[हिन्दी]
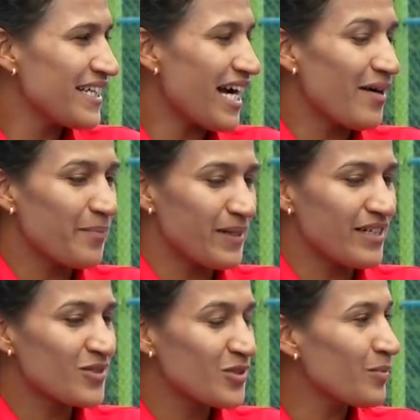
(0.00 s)
यहाँ
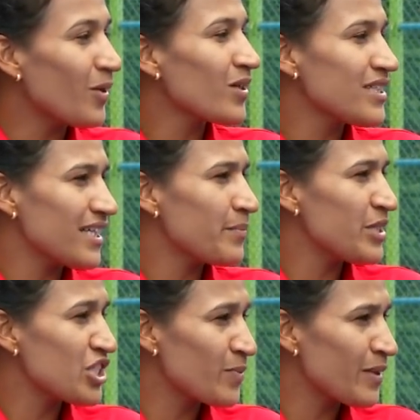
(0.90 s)
प्लेयर्स को बहुत ज़्यादा
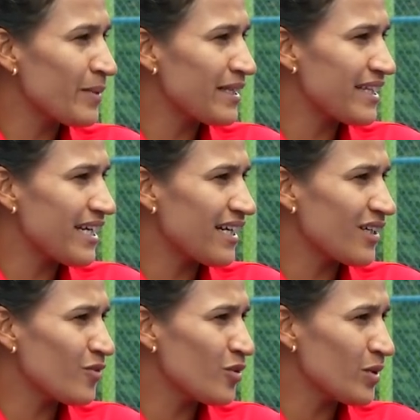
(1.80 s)
पनिशमेंट मिलती है
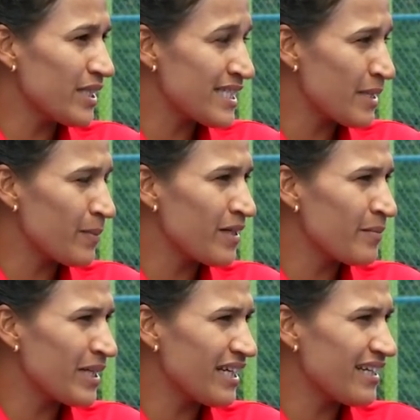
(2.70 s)
अगर वो डिसिप्लिन
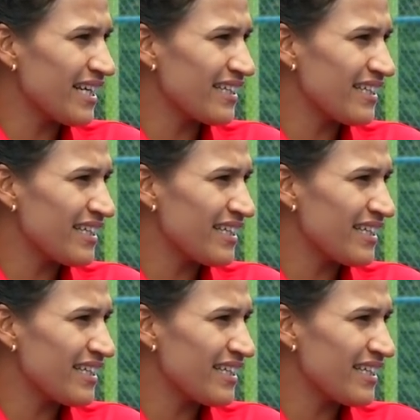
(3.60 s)
में नहीं रहते